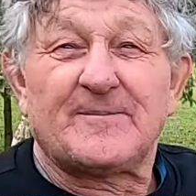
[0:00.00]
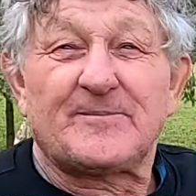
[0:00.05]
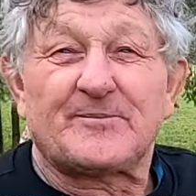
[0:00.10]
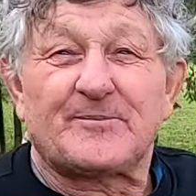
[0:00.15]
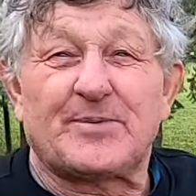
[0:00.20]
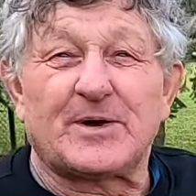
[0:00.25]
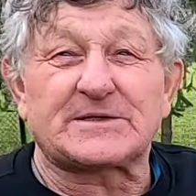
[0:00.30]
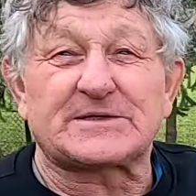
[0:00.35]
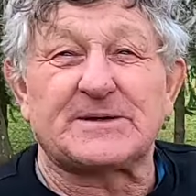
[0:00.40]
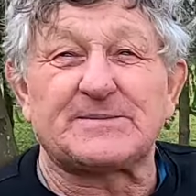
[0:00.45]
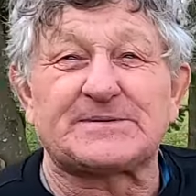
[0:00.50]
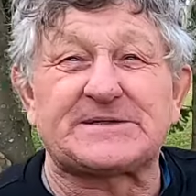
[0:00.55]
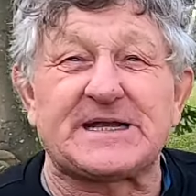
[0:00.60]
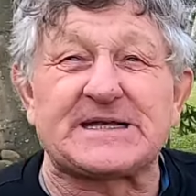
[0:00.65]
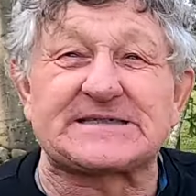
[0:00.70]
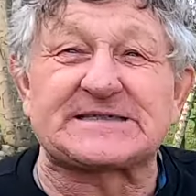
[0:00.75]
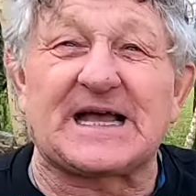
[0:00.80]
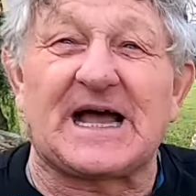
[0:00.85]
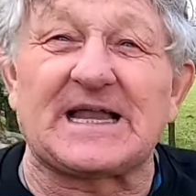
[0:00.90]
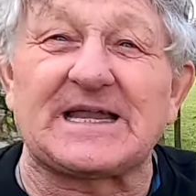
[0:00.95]
No Potem widzę.
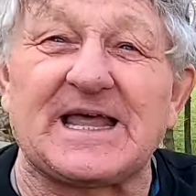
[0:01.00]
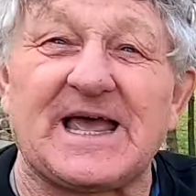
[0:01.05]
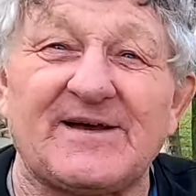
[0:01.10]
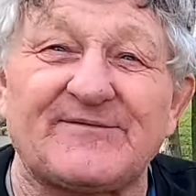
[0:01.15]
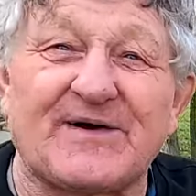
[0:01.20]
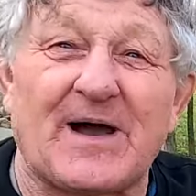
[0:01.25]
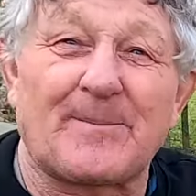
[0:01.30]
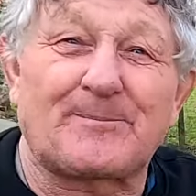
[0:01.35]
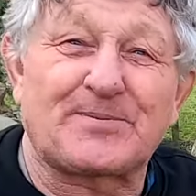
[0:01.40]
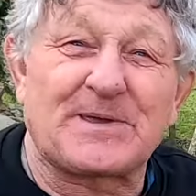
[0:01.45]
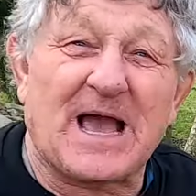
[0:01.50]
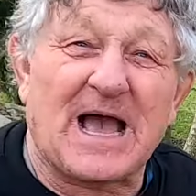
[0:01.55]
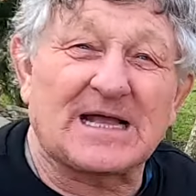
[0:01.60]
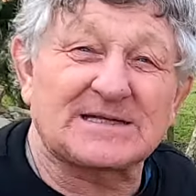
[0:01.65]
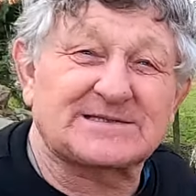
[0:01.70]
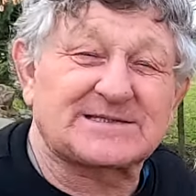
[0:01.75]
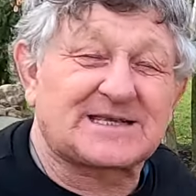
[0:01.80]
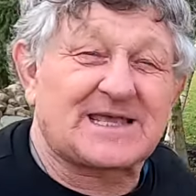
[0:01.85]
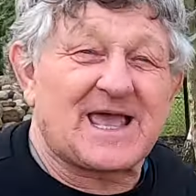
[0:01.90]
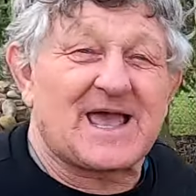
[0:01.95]
się zalewa
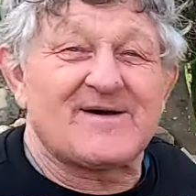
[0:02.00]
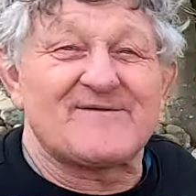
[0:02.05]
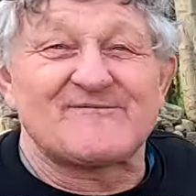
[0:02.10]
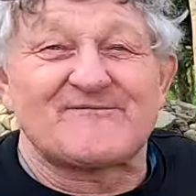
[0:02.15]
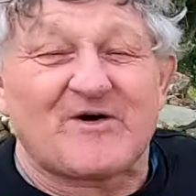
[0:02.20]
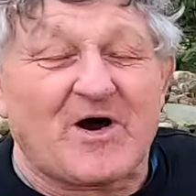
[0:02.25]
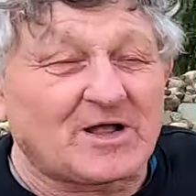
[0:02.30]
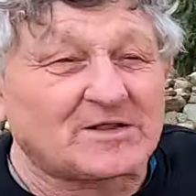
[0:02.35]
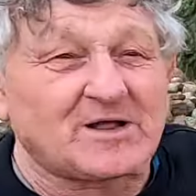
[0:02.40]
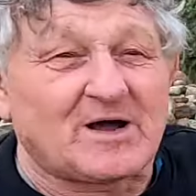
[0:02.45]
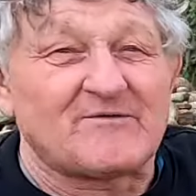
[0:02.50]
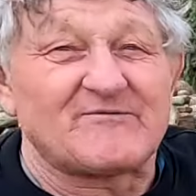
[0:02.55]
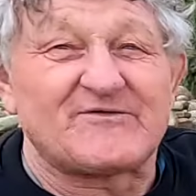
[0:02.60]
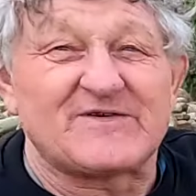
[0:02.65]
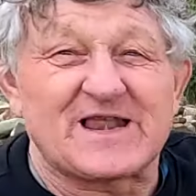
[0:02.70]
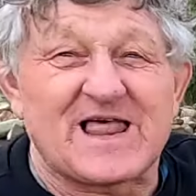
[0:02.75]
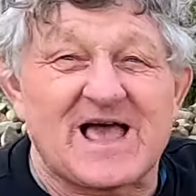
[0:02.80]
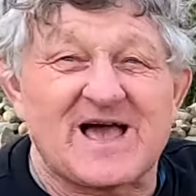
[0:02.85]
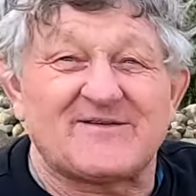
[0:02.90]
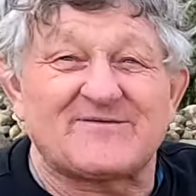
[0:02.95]
piaskiem, wodą
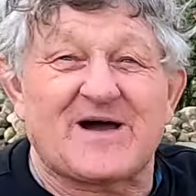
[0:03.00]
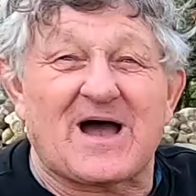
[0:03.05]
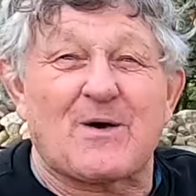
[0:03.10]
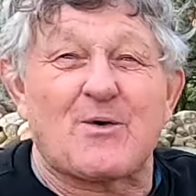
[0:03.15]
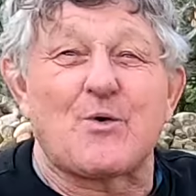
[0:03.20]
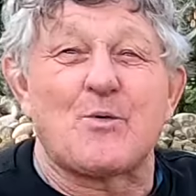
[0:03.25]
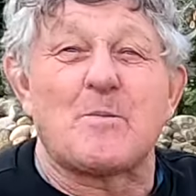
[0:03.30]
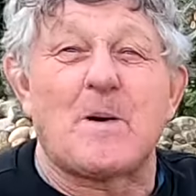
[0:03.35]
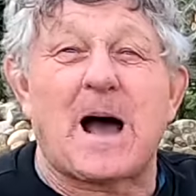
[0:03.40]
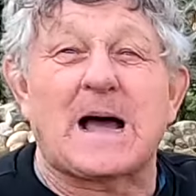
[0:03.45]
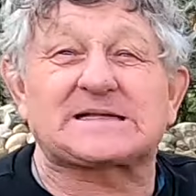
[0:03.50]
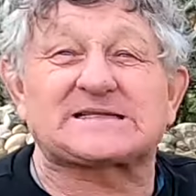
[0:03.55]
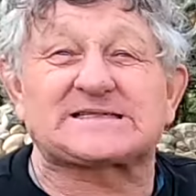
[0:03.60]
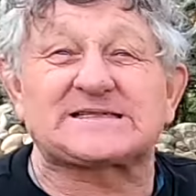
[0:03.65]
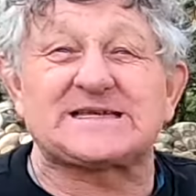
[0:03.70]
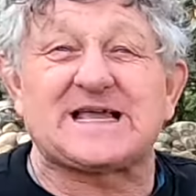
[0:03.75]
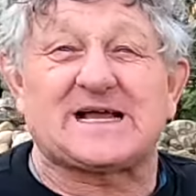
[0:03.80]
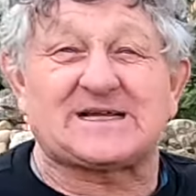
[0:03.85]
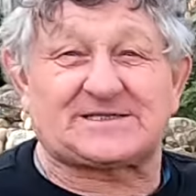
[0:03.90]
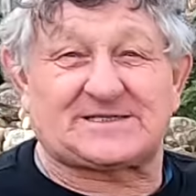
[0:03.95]
wylewa,
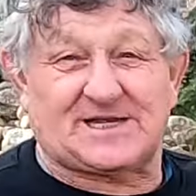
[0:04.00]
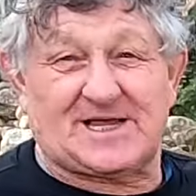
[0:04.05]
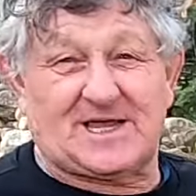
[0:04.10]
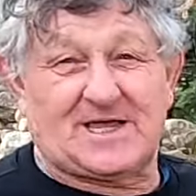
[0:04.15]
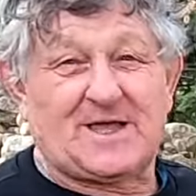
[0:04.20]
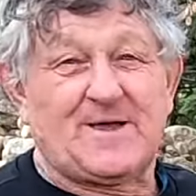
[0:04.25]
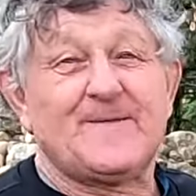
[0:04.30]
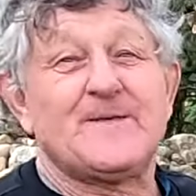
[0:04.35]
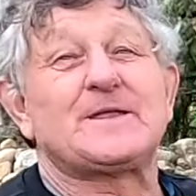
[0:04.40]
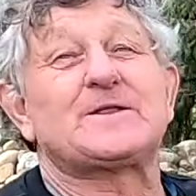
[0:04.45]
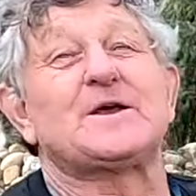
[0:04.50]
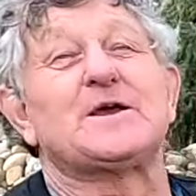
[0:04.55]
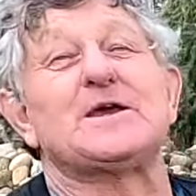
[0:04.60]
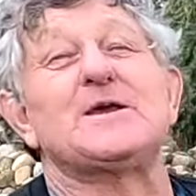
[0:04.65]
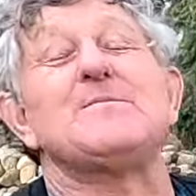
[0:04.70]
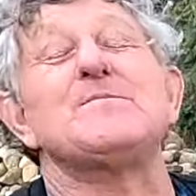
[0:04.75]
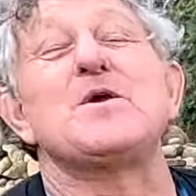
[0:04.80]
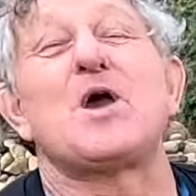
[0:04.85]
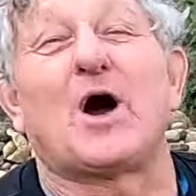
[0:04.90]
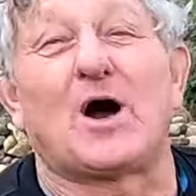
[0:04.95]
umacnia się
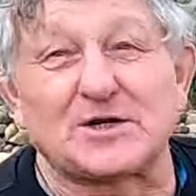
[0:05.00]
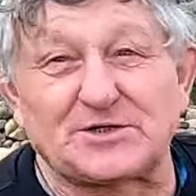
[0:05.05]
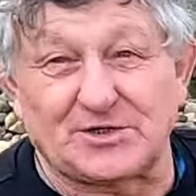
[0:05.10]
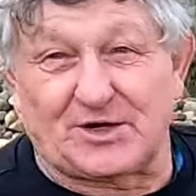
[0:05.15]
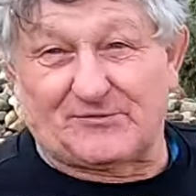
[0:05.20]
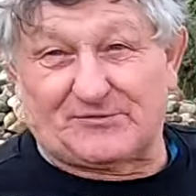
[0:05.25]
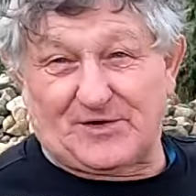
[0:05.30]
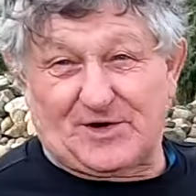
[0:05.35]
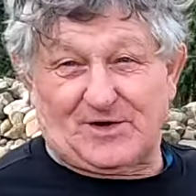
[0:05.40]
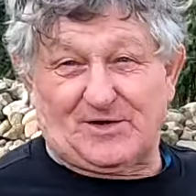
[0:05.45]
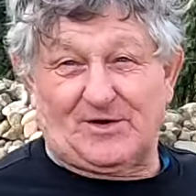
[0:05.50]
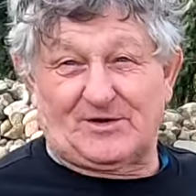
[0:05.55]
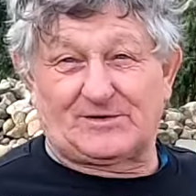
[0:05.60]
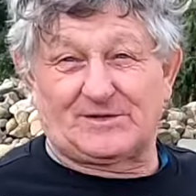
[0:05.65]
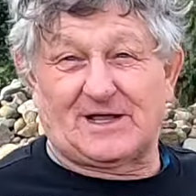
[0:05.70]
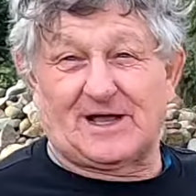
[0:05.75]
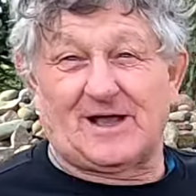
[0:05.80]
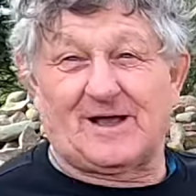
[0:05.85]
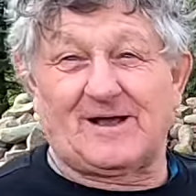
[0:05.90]
i miodzio wygląda. No tu